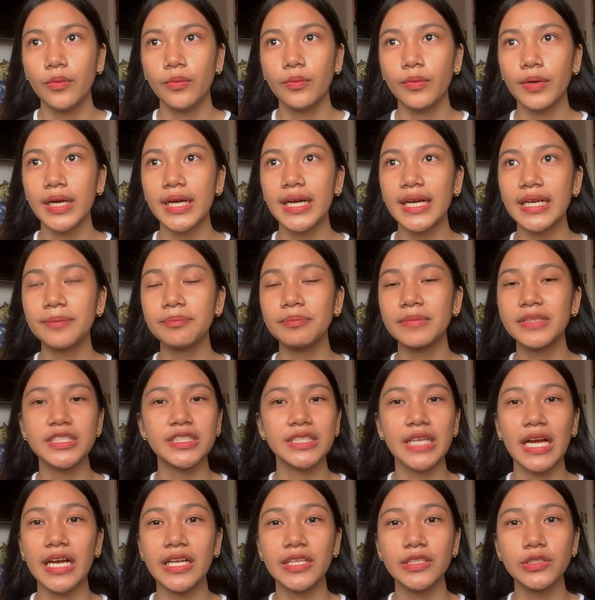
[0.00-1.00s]
huwag kang
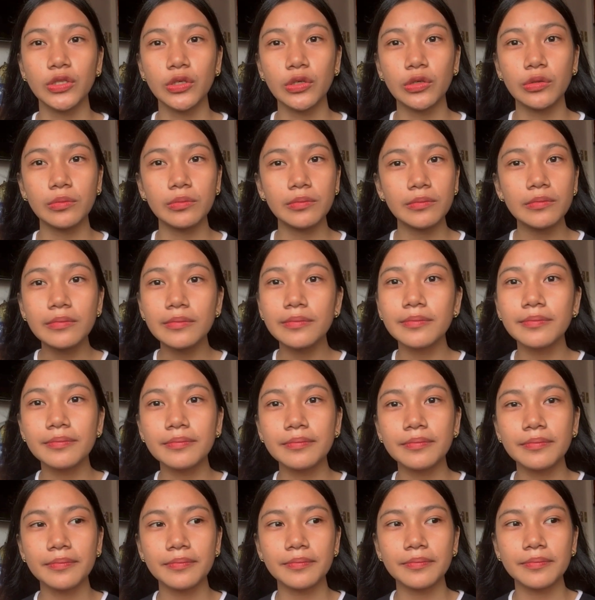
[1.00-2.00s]
masyadong
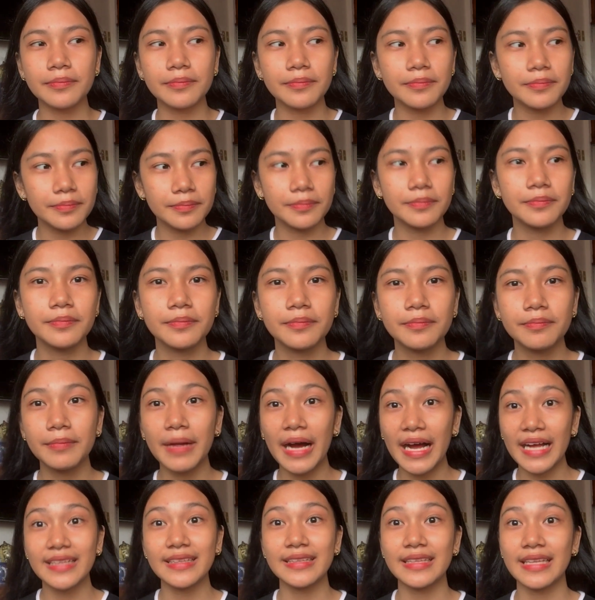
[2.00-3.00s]

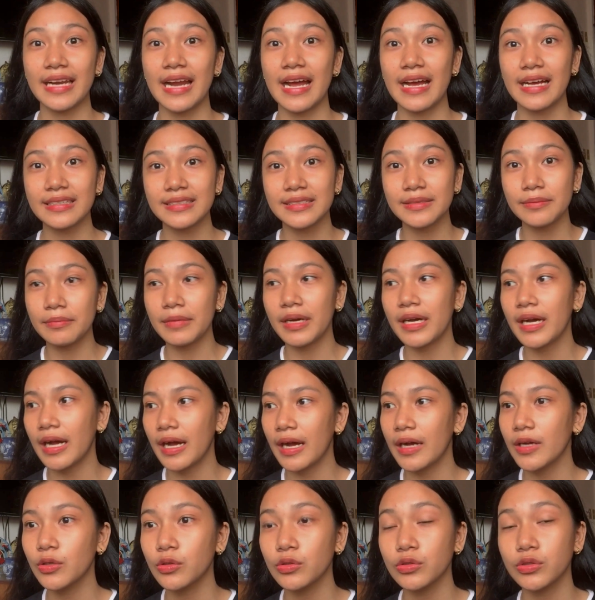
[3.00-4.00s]
ma-attract sa
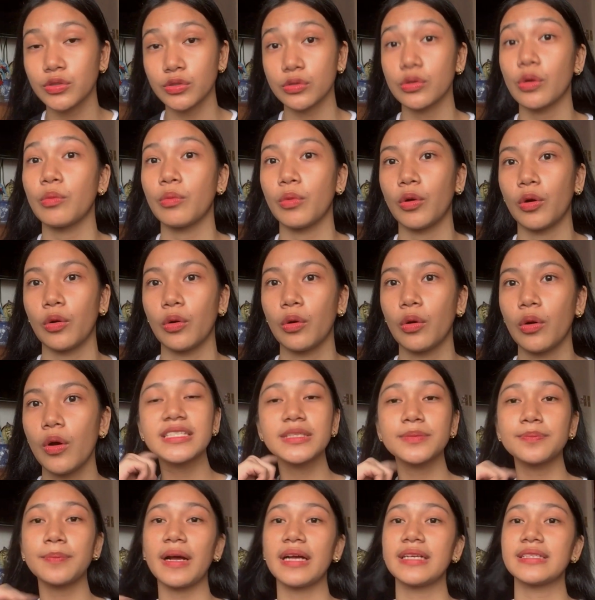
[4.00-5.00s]
mga gusto mo.
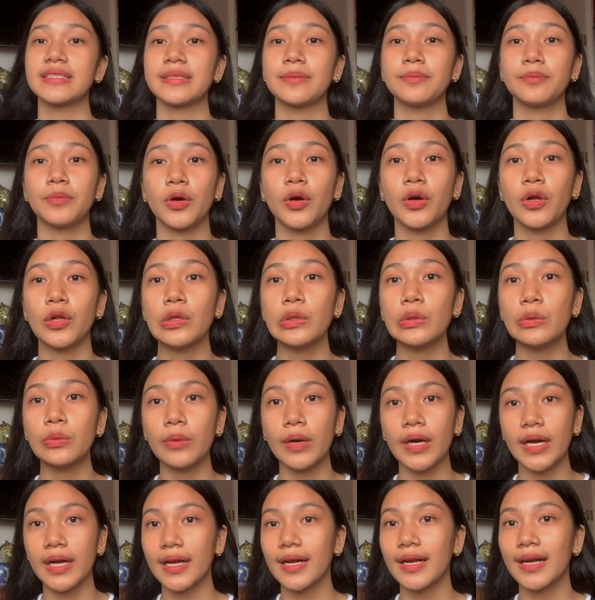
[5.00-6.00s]
As possible,
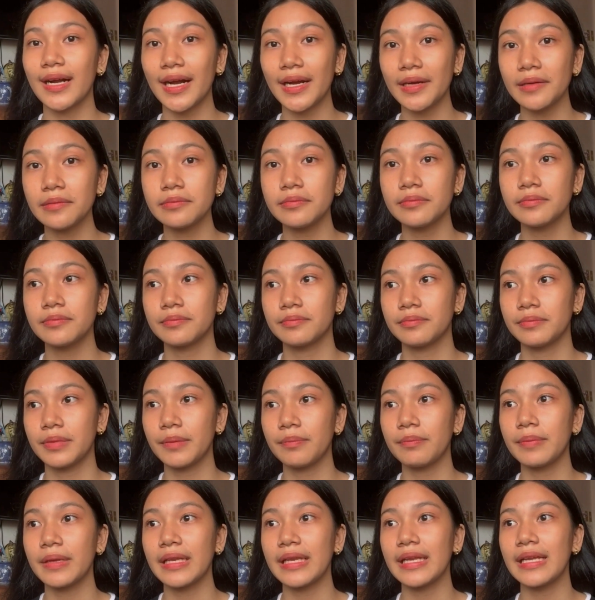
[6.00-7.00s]
huwag kang
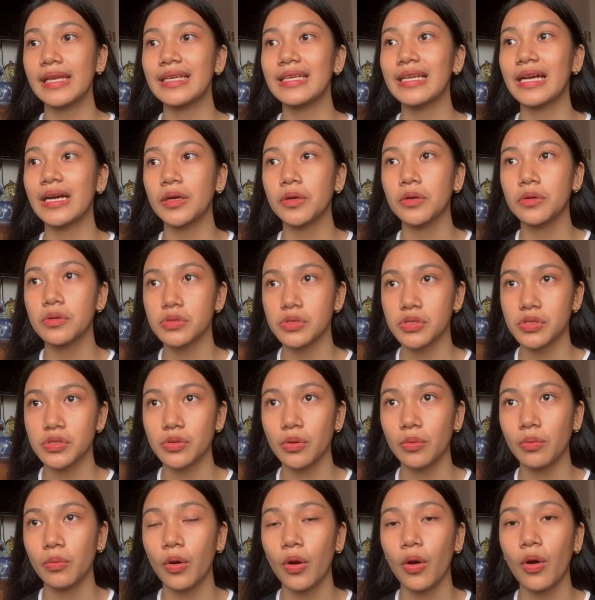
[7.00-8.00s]
bibili ng
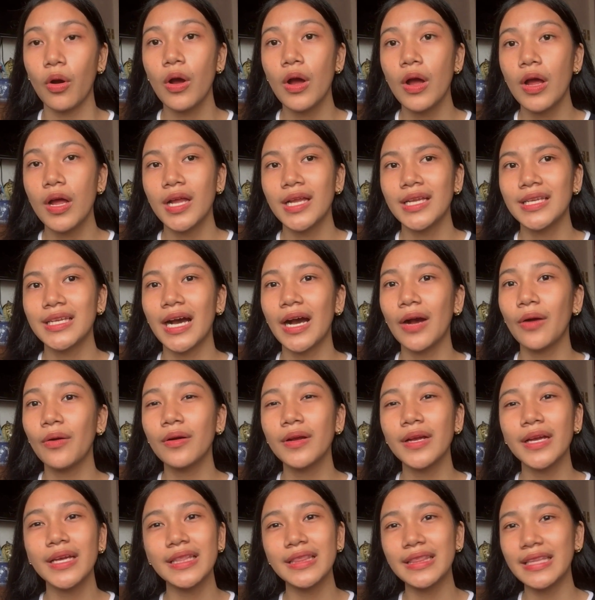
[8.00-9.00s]
gusto mo
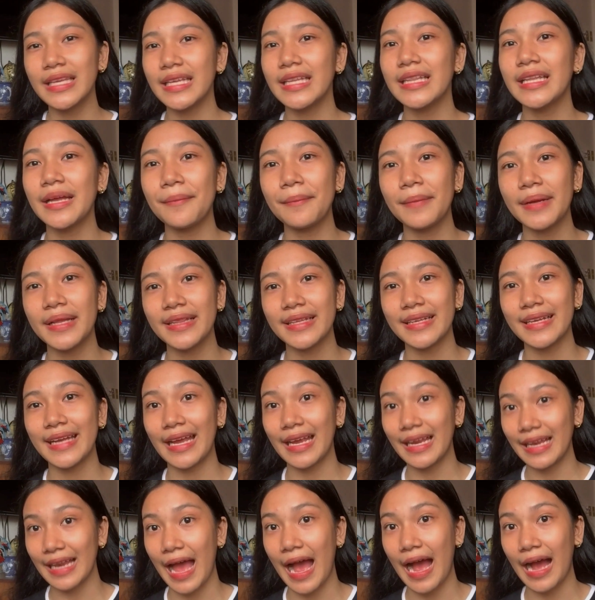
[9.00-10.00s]
nang hindi naman
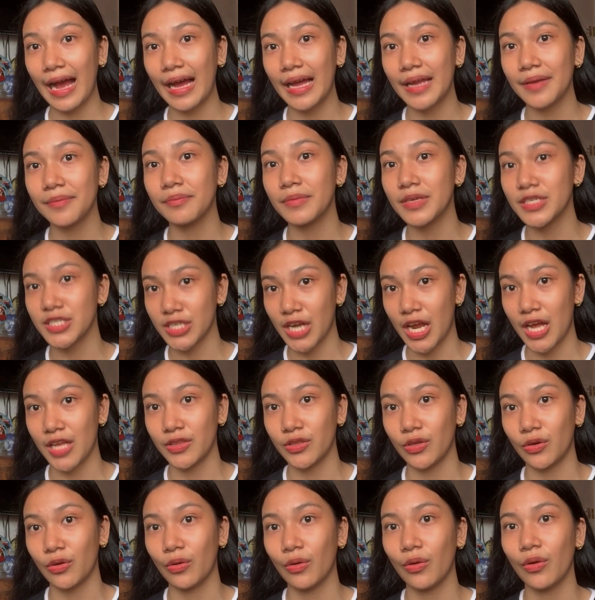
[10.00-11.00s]
kailangan
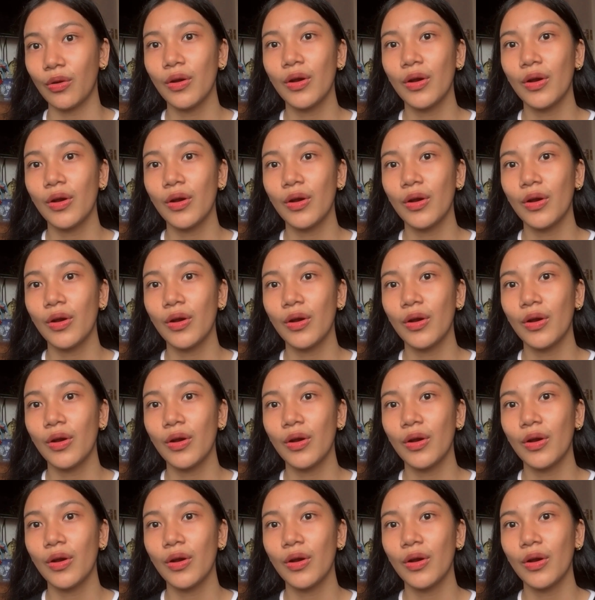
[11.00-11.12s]
masyado.